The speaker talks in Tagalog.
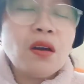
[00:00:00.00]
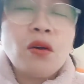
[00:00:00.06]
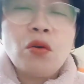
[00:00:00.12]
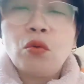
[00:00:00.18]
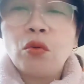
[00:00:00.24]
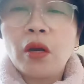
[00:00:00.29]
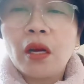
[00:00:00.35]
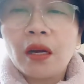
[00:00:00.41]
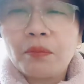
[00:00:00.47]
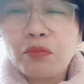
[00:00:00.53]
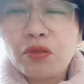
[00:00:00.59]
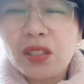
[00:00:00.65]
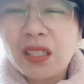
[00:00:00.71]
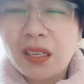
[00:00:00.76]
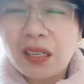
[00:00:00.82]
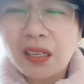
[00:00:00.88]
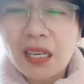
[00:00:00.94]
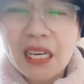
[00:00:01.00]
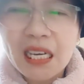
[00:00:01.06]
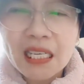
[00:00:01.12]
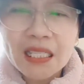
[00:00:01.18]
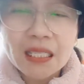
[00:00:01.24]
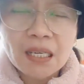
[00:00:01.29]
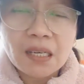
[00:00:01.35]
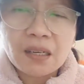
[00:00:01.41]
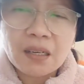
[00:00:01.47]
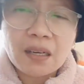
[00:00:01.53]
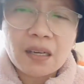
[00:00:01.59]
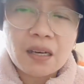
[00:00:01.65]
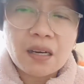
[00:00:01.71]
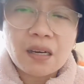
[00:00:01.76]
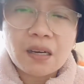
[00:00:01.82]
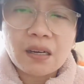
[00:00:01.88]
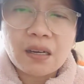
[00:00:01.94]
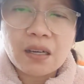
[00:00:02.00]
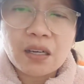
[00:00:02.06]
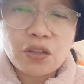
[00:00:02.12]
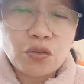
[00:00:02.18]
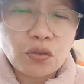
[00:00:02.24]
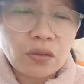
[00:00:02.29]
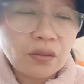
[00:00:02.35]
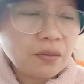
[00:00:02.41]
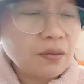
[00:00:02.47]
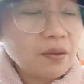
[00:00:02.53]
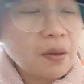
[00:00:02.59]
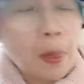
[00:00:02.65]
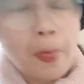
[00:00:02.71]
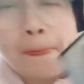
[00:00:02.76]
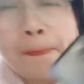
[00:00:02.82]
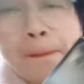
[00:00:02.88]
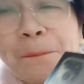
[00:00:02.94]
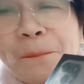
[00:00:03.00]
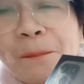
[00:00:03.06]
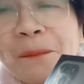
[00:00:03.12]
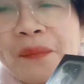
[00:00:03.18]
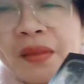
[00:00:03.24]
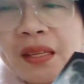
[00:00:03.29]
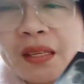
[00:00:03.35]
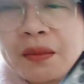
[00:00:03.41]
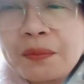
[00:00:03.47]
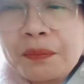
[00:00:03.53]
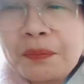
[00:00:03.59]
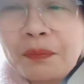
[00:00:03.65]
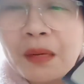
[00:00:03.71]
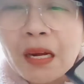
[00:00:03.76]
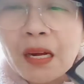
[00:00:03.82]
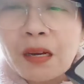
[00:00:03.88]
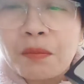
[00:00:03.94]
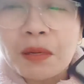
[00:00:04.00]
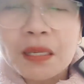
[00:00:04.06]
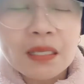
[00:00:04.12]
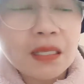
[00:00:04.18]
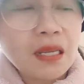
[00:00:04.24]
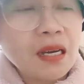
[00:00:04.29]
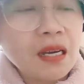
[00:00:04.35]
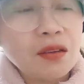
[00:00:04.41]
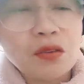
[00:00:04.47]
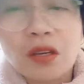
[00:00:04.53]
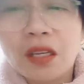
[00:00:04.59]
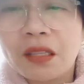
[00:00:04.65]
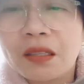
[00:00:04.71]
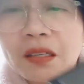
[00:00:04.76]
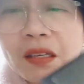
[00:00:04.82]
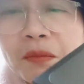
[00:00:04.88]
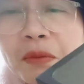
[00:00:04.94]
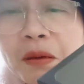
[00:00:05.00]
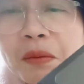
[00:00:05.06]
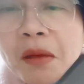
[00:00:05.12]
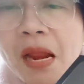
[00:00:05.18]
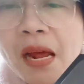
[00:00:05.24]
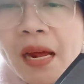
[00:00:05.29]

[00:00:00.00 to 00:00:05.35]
Wala po siyang casing kaya ngayon lalabas tayo at ibibilan